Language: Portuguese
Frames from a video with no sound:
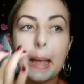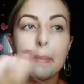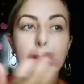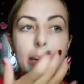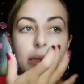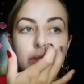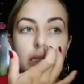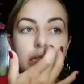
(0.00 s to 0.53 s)
é
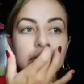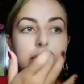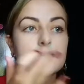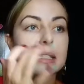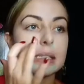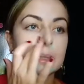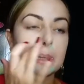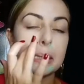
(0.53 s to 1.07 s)
bem
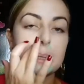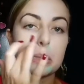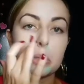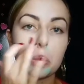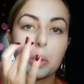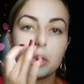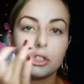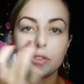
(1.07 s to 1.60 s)
interessante
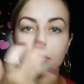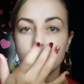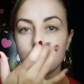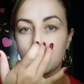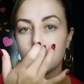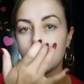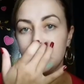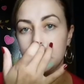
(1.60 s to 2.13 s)
esses
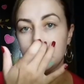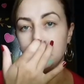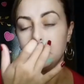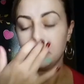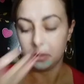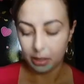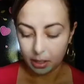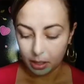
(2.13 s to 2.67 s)
corretivos
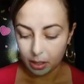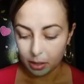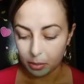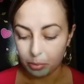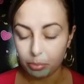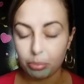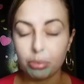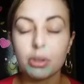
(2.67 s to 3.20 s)
coloridos,
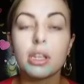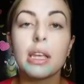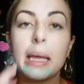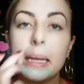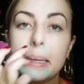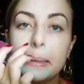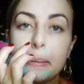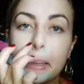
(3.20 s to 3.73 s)

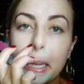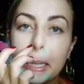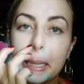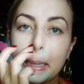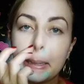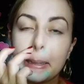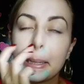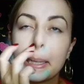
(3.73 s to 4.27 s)
porque eles
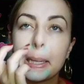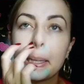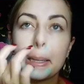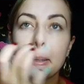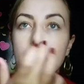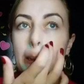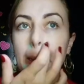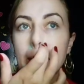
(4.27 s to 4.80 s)
fazem
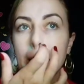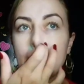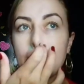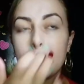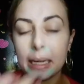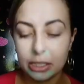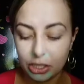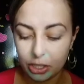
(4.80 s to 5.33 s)

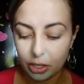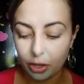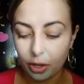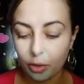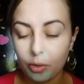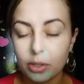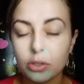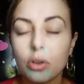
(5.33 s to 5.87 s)
a
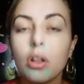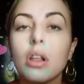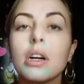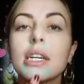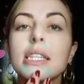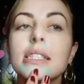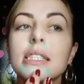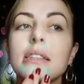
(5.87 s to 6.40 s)
gente quando
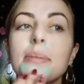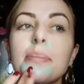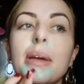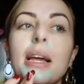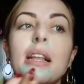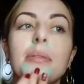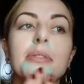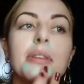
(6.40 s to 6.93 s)
coloca assim na
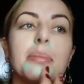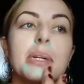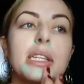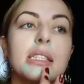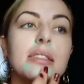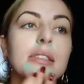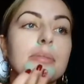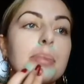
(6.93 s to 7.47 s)
pele vai
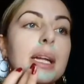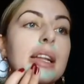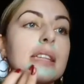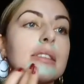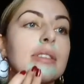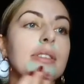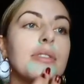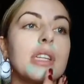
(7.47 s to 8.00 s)
parece,
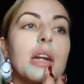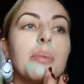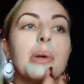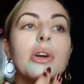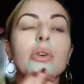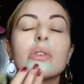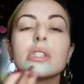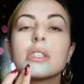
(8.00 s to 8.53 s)
parece que vai virar
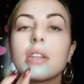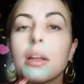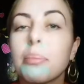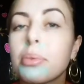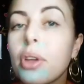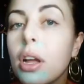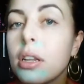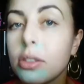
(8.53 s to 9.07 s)
uma coisa,
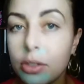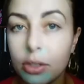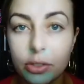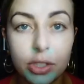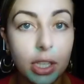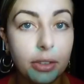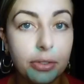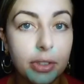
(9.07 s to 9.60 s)
né? Porque olha só
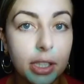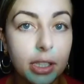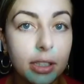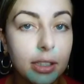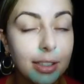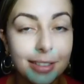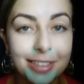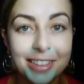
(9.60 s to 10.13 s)
o jeito que
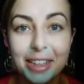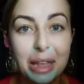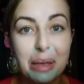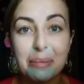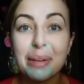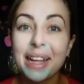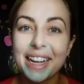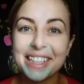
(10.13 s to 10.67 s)
fica.
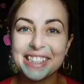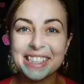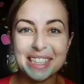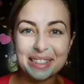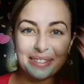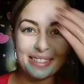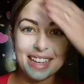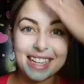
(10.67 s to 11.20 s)

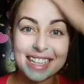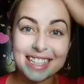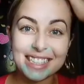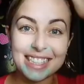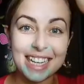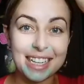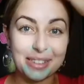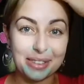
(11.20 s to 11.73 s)
Parece que não vai
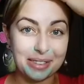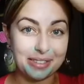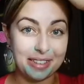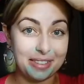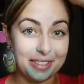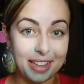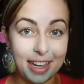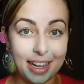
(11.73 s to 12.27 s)
dar certo,
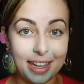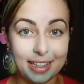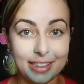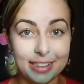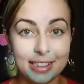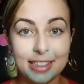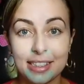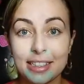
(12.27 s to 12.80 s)
vai
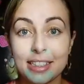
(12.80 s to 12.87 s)
ficar